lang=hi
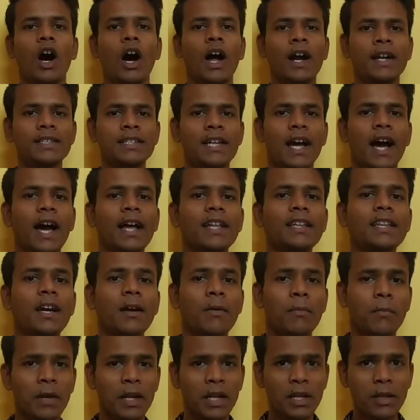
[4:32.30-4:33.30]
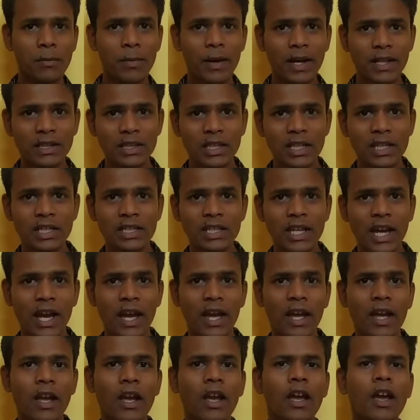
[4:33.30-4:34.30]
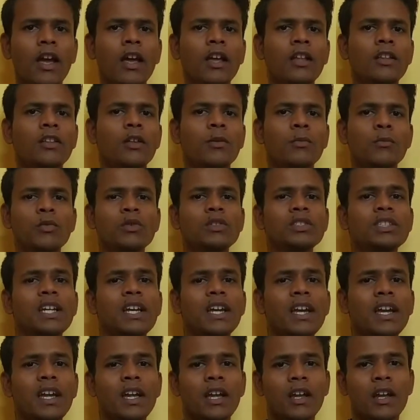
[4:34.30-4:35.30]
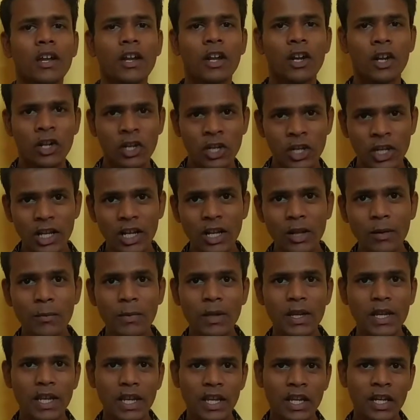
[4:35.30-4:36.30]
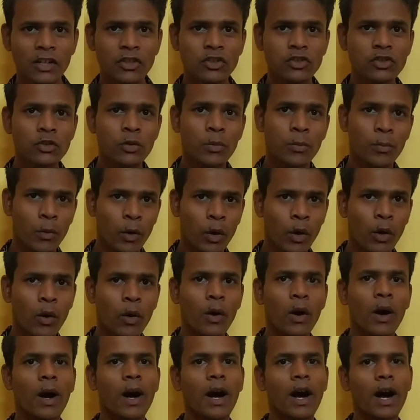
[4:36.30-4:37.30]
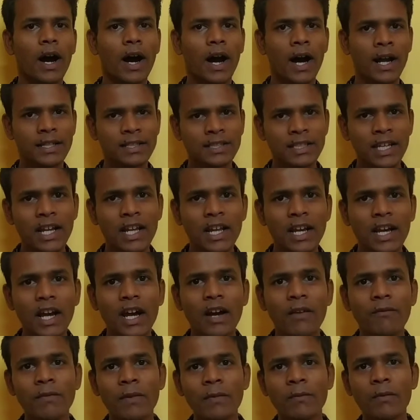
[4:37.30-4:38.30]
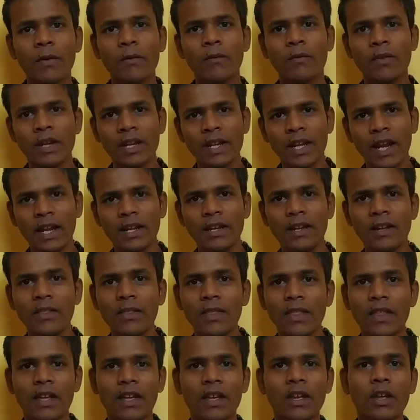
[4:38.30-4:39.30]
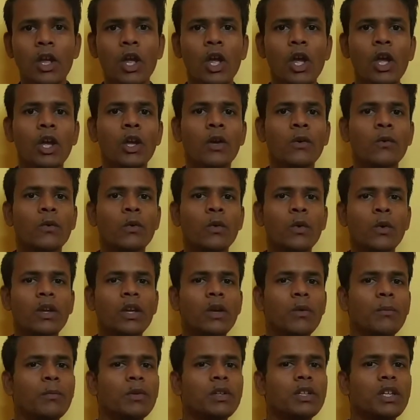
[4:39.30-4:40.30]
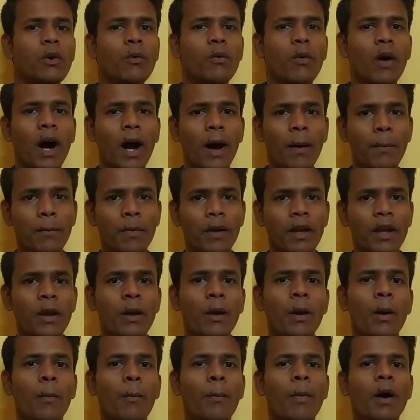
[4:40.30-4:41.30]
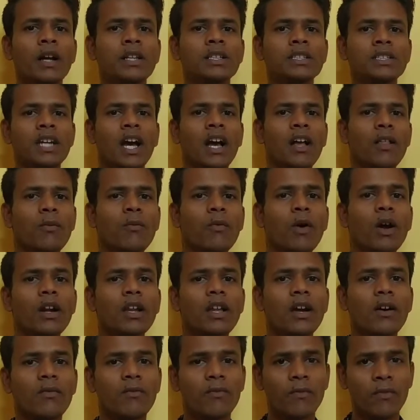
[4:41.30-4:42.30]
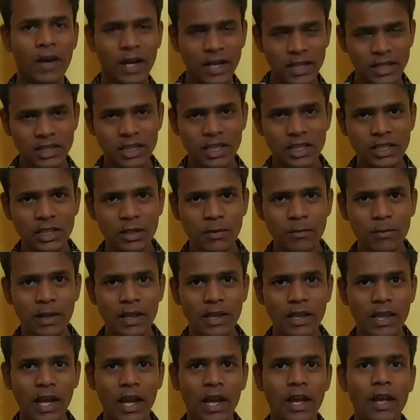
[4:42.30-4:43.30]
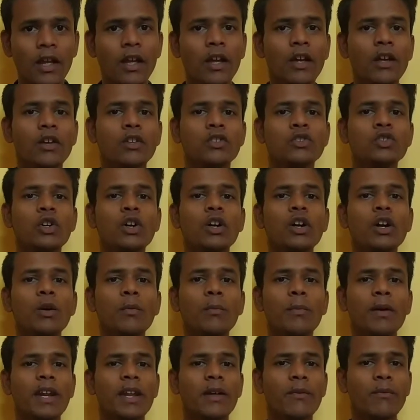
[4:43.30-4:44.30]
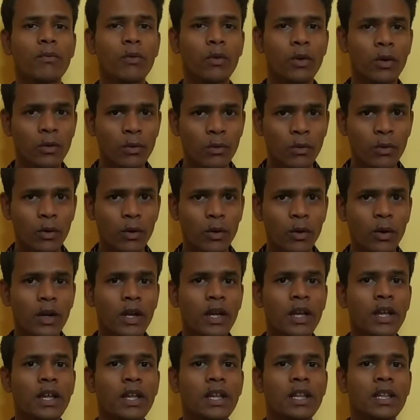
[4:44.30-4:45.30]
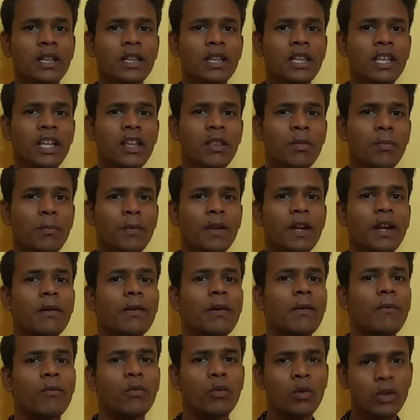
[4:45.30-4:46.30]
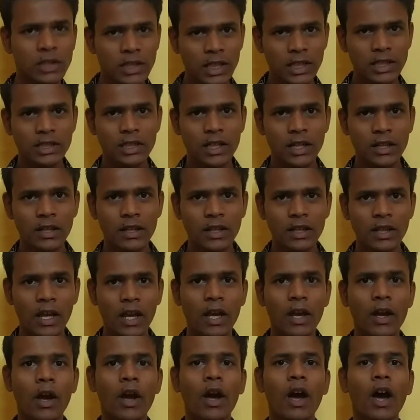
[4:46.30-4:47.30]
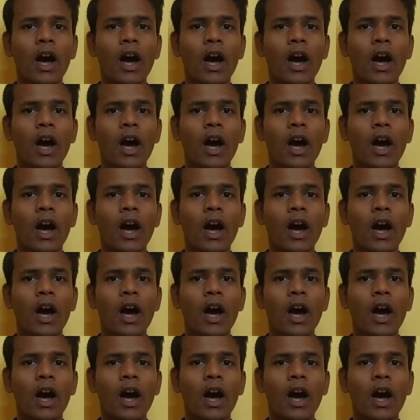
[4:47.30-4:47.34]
और जहां तक मेरी बात की जाए तो मुझे एक्स टू प्रो अच्छा लगा वी नाइनटीन से क्योंकि मुझे वहां पे 50 वाट का फास्ट चार्जर मिलता है जो कि मेरे फोन को 30 मिनट में फुल चार्ज कर देता है